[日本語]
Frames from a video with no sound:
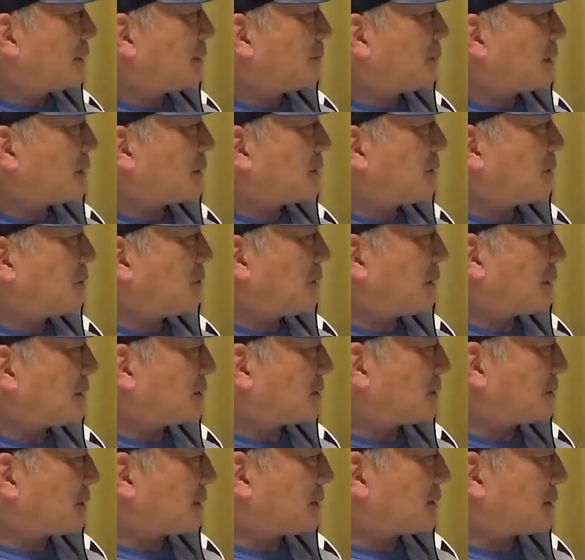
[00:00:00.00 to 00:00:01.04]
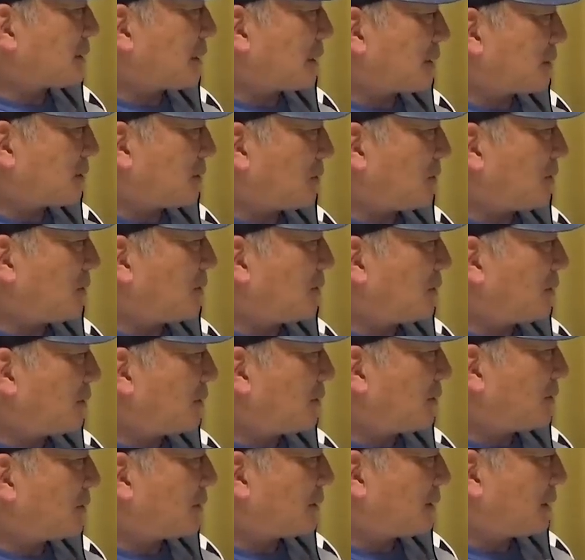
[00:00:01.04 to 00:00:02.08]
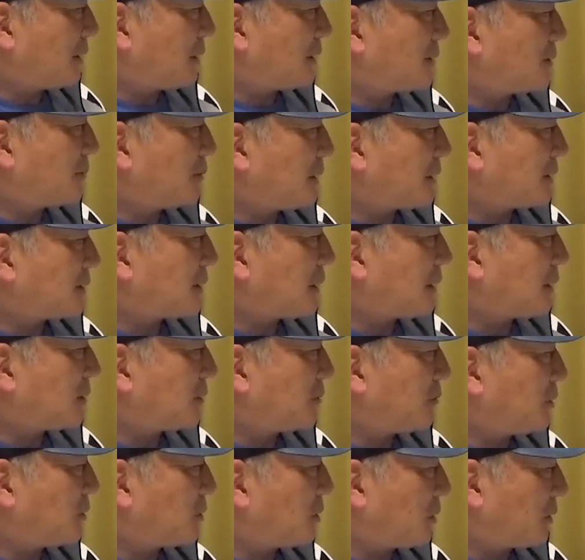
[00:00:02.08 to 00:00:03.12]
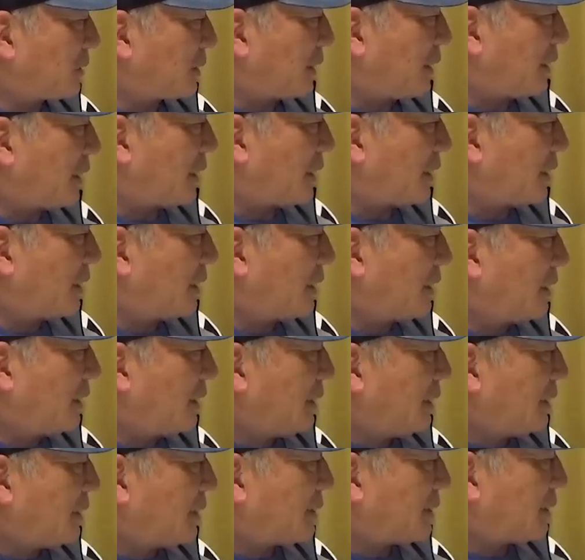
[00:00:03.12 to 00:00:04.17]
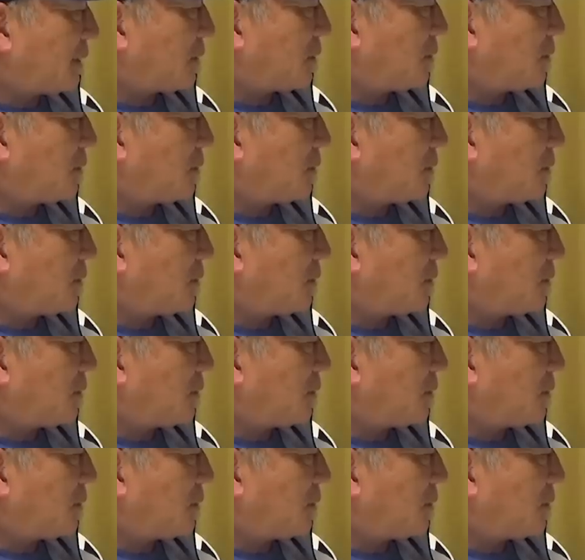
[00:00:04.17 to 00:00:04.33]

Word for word: で牧をファーストでスタート、はいねまあ、サードも固定、うん、で